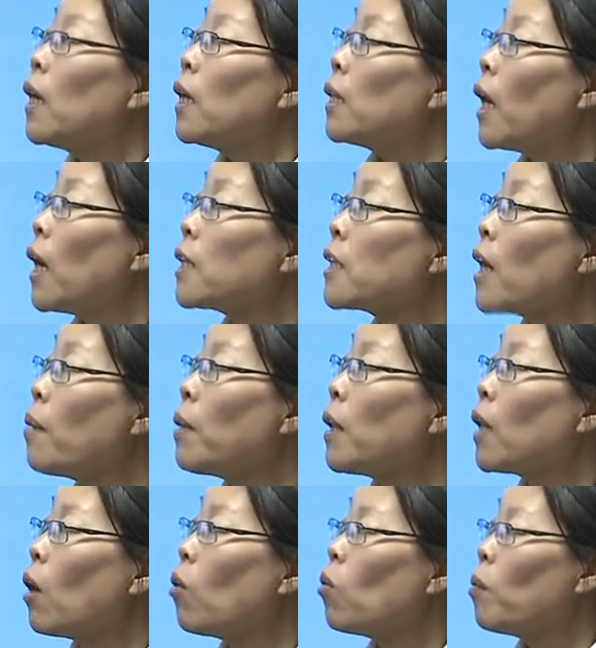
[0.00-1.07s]
那下面
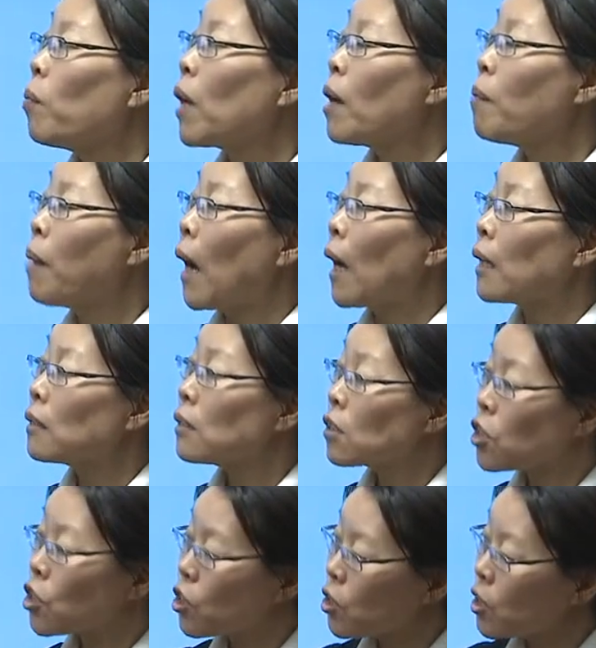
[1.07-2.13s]
呢，我们来把
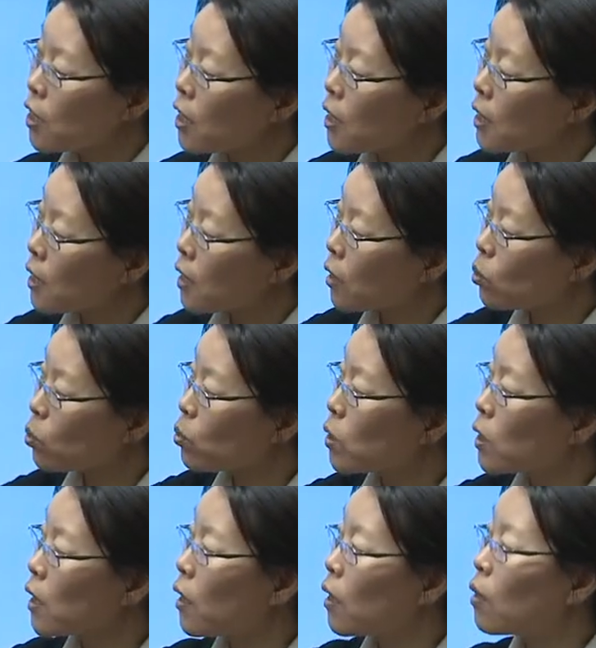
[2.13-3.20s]
实际的这个图
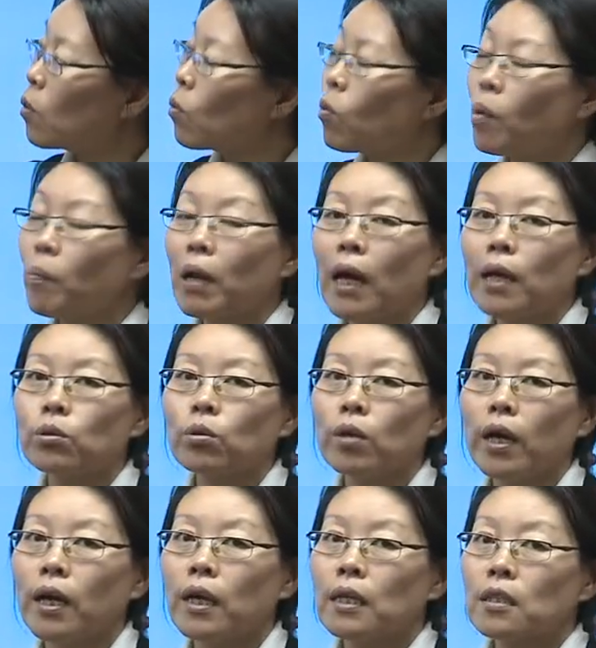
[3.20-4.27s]
形，我们来去
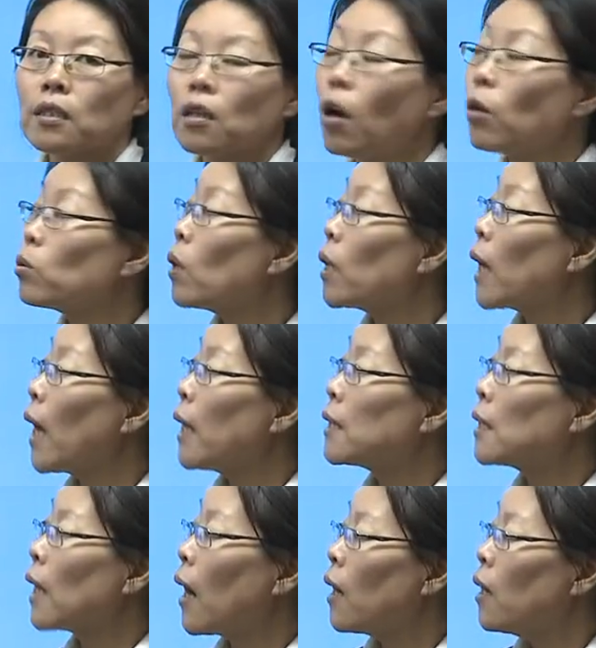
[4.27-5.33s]
操作看一
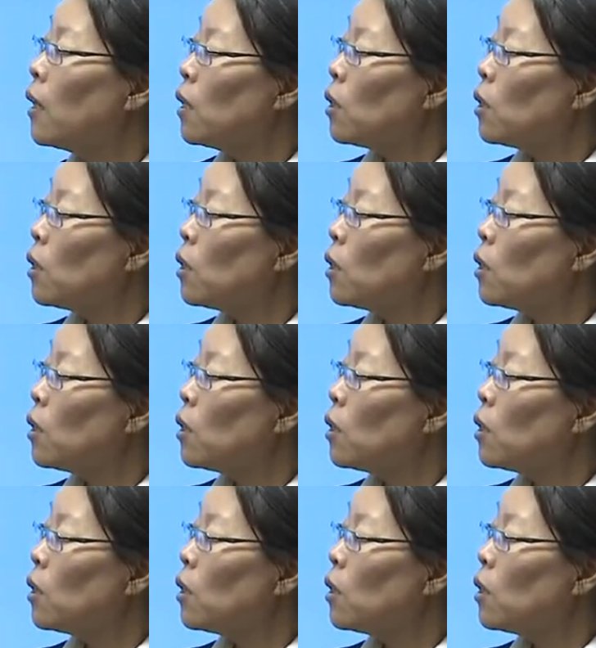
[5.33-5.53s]
下。